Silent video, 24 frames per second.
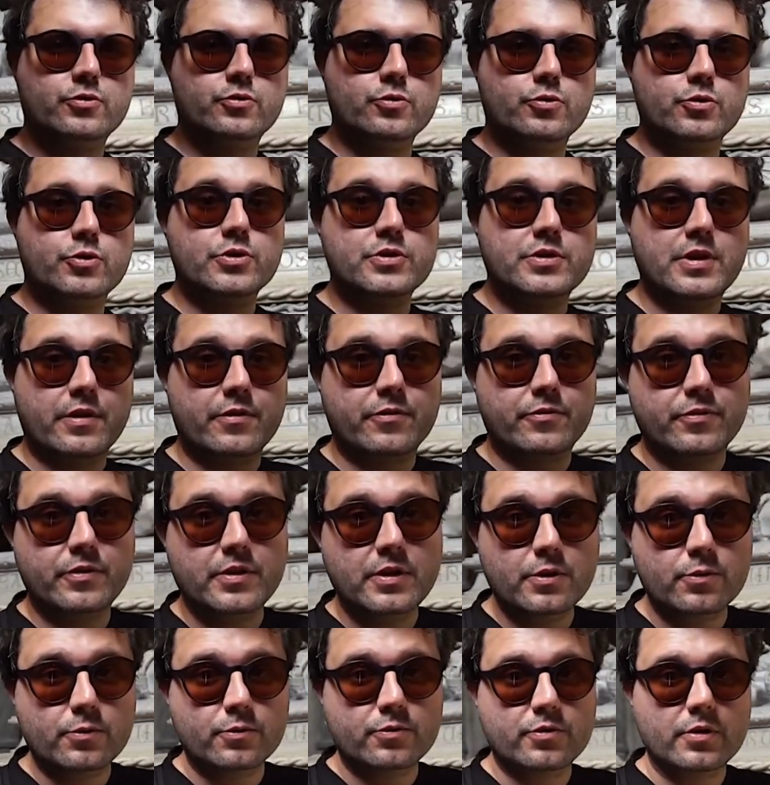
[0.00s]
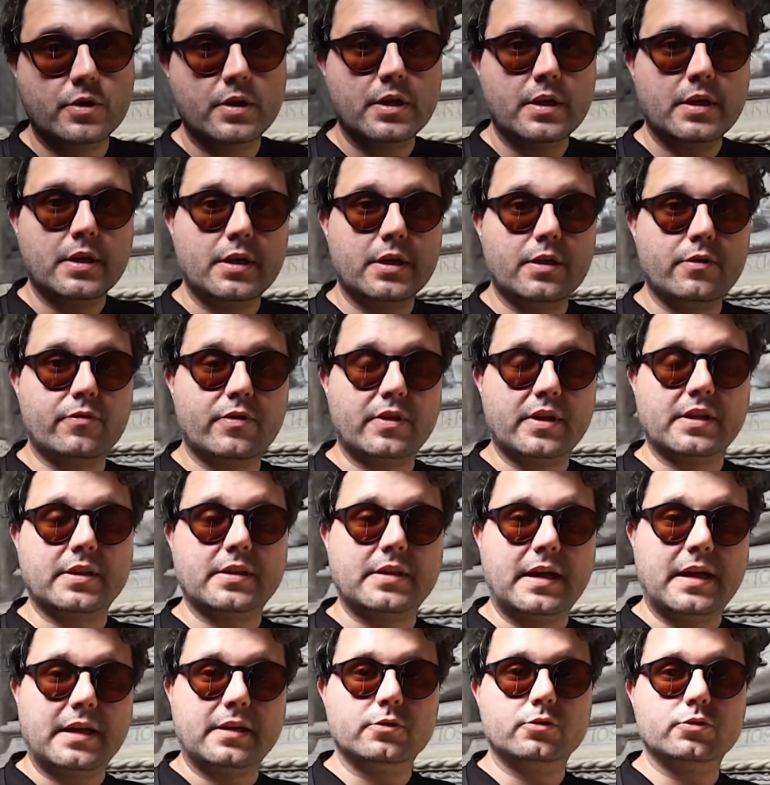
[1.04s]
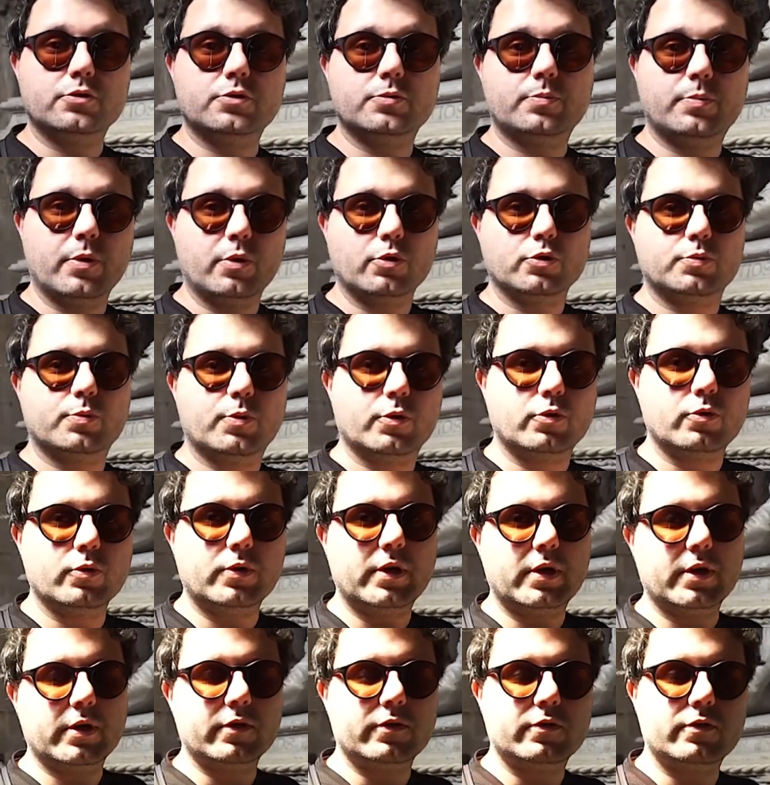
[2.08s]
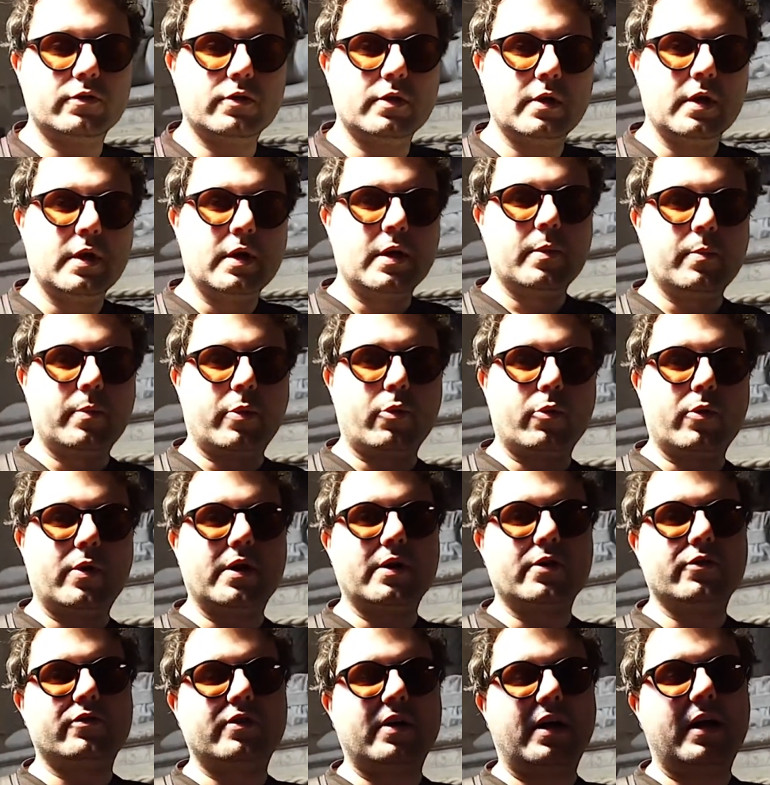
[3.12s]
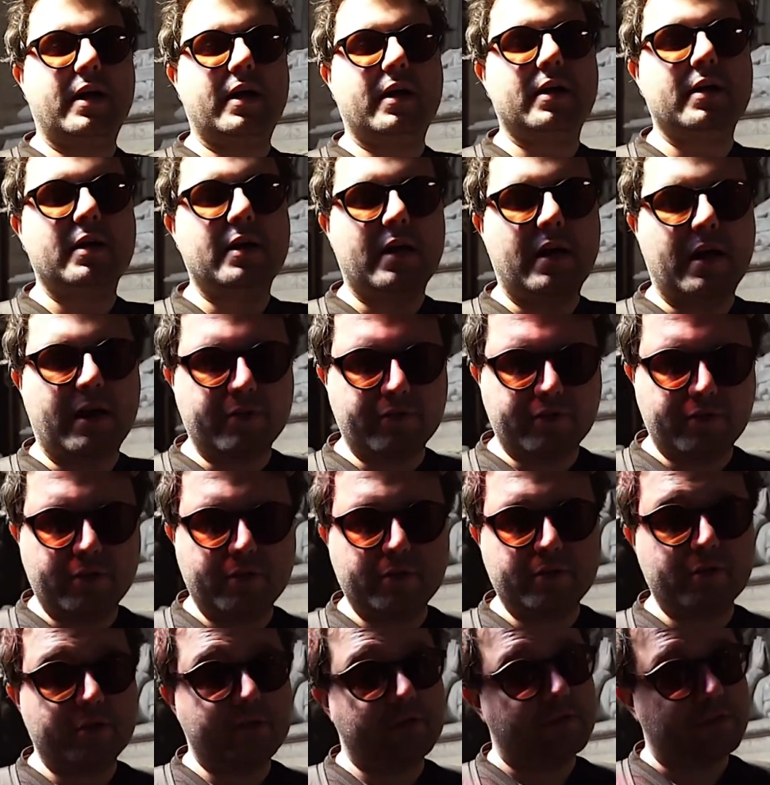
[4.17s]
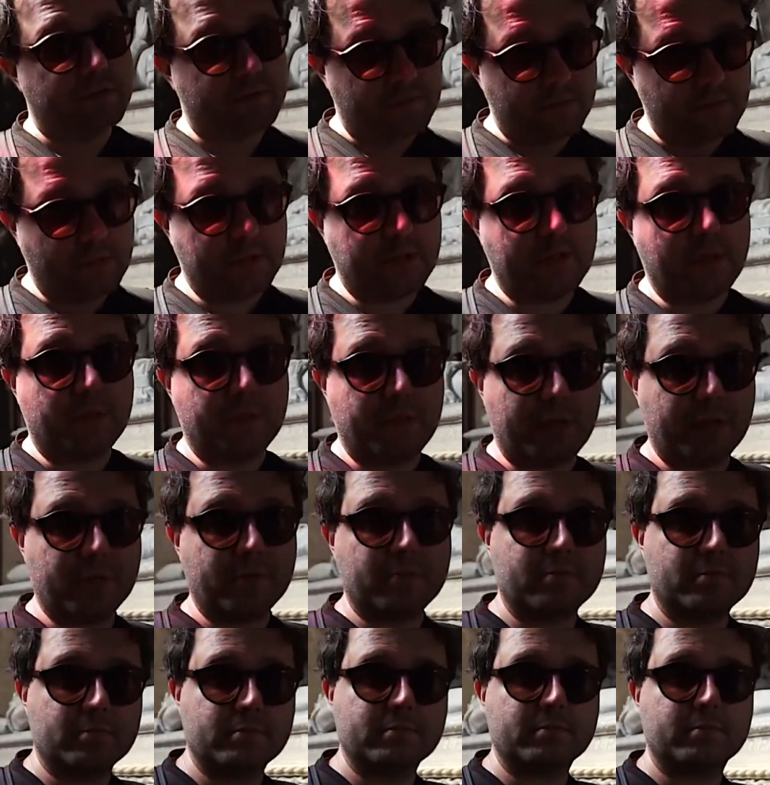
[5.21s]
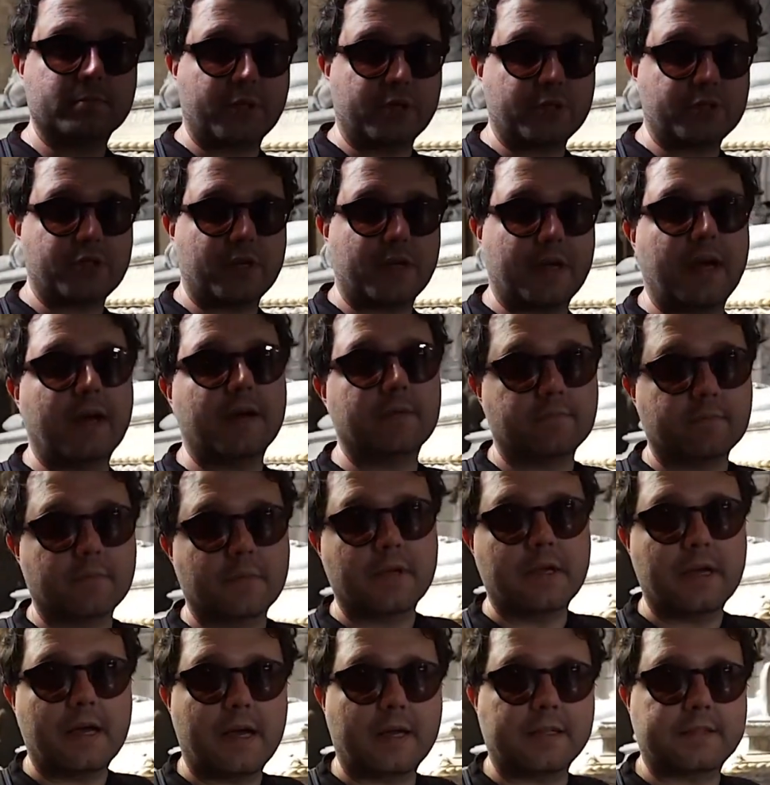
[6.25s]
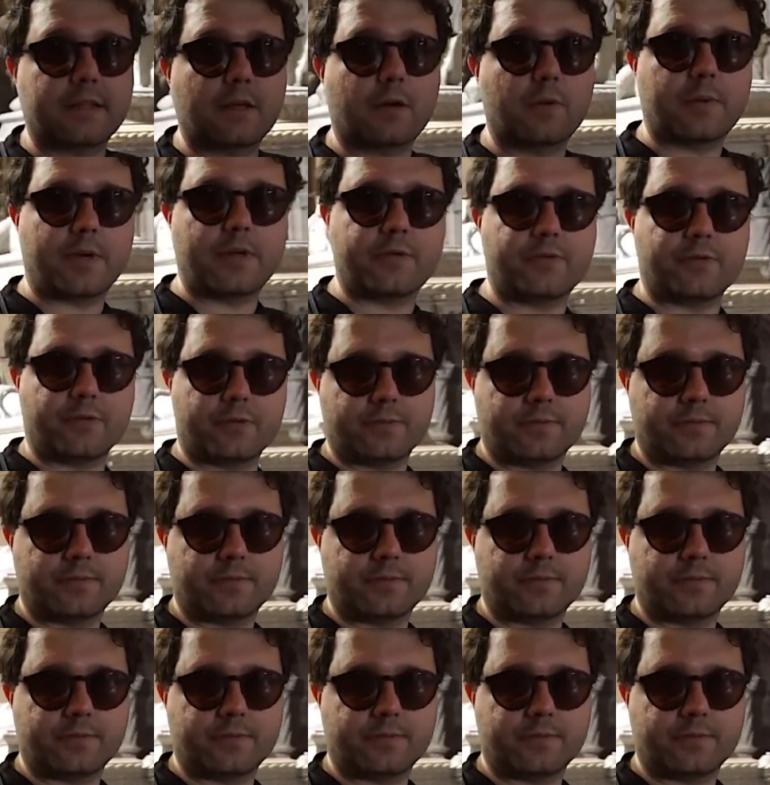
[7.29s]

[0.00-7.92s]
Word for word: dos desafios enfrentados pelos portugueses para alcançar as Índias e também para chegar até o Brasil.